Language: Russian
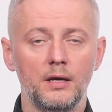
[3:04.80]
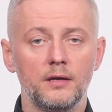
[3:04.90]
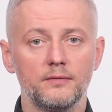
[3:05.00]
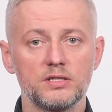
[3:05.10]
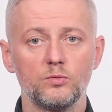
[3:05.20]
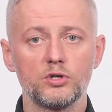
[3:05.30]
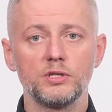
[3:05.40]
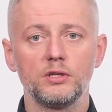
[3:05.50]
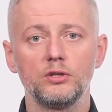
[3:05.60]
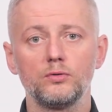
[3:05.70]

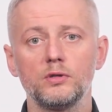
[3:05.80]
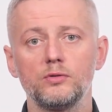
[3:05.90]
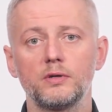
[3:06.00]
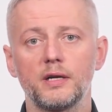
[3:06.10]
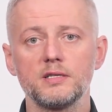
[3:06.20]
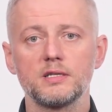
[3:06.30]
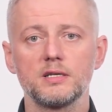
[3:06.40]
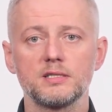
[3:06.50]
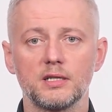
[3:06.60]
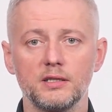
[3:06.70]
Возможно, не только украинская
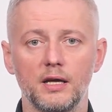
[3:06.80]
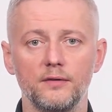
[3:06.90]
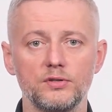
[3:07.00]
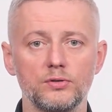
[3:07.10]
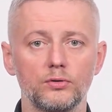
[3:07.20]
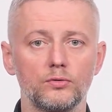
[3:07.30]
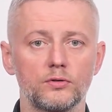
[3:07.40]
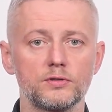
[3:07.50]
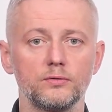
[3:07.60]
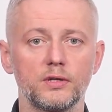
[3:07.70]
сторона ведет
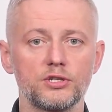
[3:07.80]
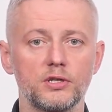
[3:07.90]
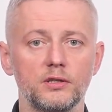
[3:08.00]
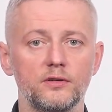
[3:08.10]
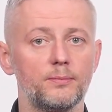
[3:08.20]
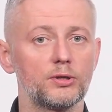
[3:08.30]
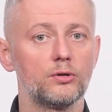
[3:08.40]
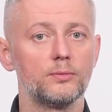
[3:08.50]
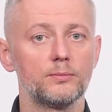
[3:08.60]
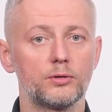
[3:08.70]
торг с Лукашенко в
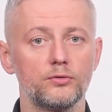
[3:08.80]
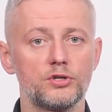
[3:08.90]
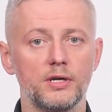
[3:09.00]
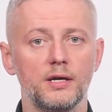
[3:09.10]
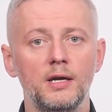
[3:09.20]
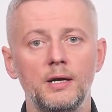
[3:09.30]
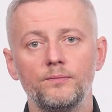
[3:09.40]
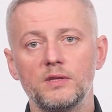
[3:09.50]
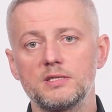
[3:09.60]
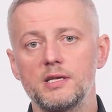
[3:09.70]
подобном ключе.
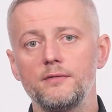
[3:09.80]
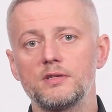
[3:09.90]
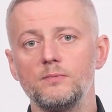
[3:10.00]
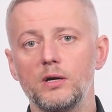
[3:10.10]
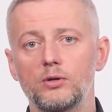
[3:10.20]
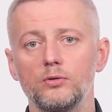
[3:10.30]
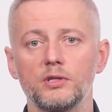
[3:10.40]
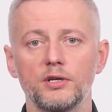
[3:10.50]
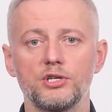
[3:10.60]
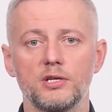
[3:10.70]
Не зря ведь Макрон
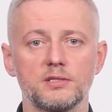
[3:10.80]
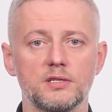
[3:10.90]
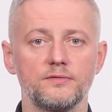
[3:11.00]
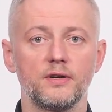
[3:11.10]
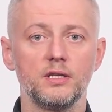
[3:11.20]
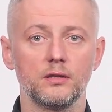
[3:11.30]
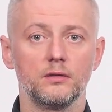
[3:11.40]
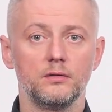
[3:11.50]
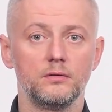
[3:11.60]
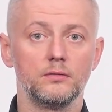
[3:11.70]
так часто
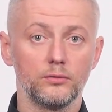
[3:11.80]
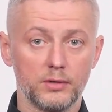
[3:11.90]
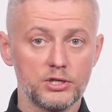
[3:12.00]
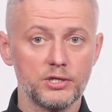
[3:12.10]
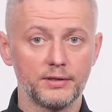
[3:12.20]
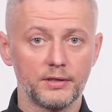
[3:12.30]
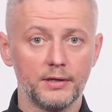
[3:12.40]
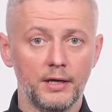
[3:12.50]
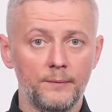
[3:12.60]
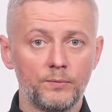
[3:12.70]
звонил Лукашенко –
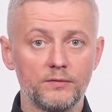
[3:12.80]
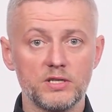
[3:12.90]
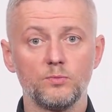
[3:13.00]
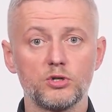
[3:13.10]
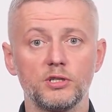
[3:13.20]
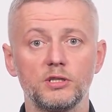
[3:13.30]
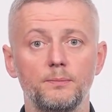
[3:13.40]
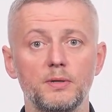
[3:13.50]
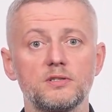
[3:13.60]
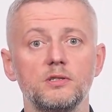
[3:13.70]
Возможно, это
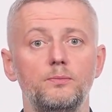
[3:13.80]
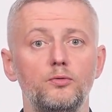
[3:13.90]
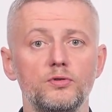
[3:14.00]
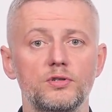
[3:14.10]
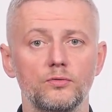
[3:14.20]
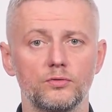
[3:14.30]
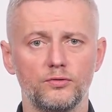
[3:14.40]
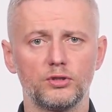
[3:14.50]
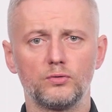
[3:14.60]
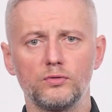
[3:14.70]
посыл Путину.
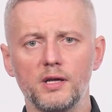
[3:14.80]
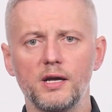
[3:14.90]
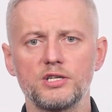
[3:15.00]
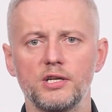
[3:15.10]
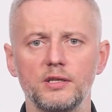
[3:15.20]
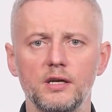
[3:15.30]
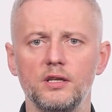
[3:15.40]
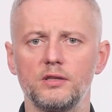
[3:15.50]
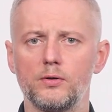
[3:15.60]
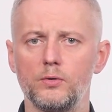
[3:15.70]
Твой друг Лукашенко
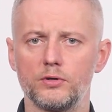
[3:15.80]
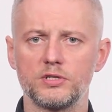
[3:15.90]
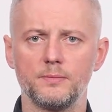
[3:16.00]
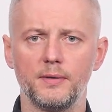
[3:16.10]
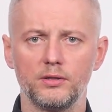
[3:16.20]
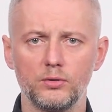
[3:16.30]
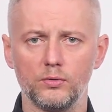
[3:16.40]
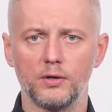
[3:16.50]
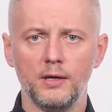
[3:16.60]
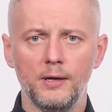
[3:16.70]
не такой уж тебе и друг.